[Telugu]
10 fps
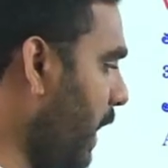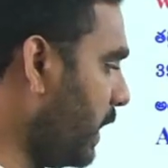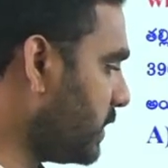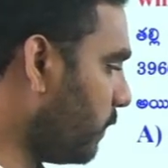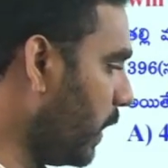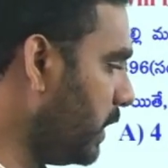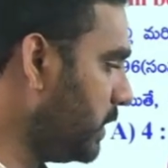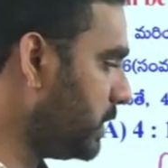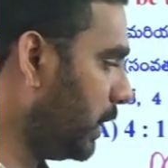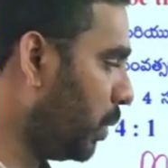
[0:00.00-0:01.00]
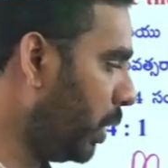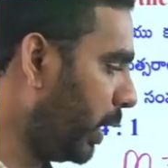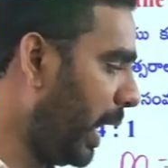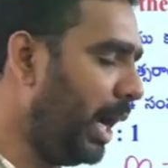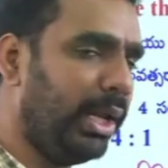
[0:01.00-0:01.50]
మైనస్ వై ఈజ్ ఈక్వల్
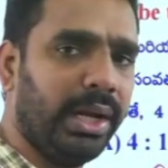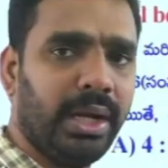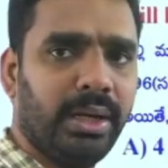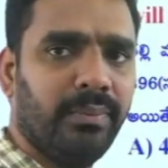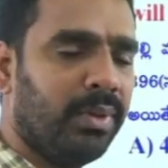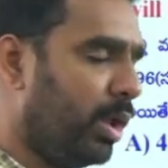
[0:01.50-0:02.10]
టు ఎయిటీన్ అండి